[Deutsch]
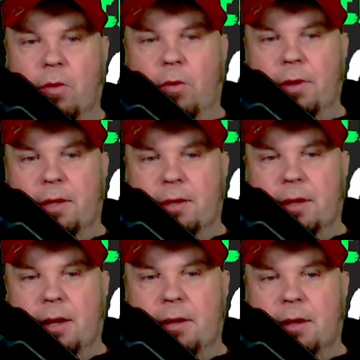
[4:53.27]

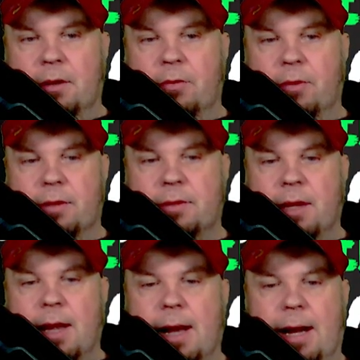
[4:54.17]
Originalen anhört.
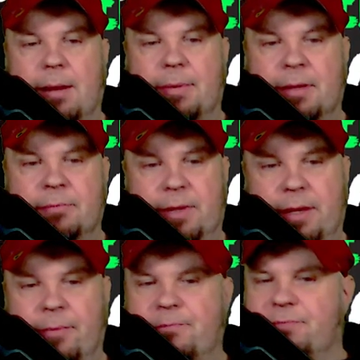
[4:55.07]
Aber
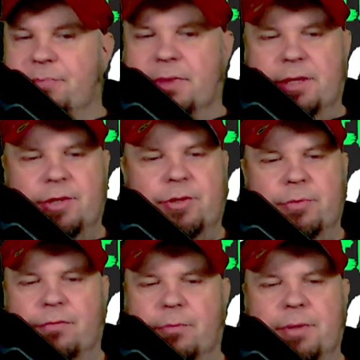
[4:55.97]
ja, die
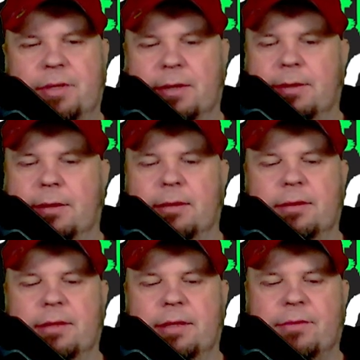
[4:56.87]
Stimme von Peter
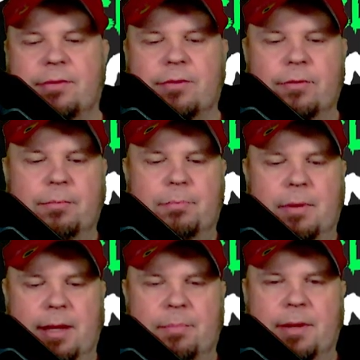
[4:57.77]
Cullen ist und
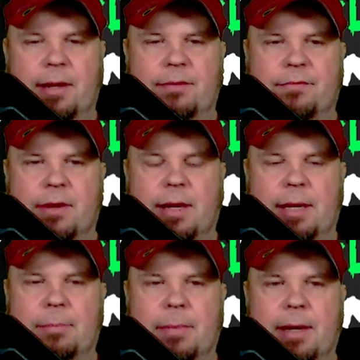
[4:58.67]
bleibt einfach
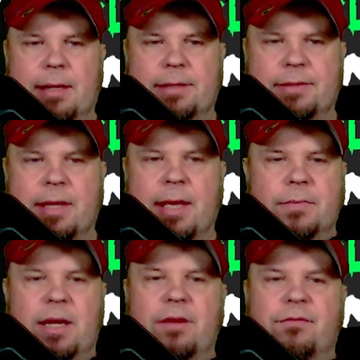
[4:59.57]
einmalig.
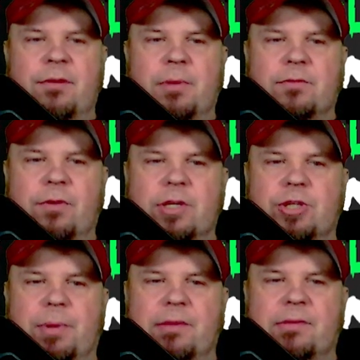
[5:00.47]
Ja, der Film macht wirklich
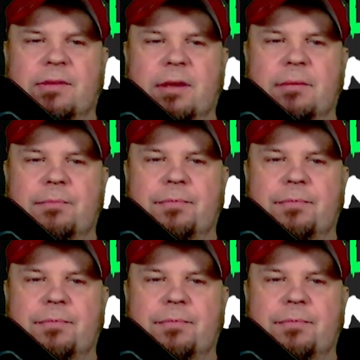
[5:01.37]
Spaß.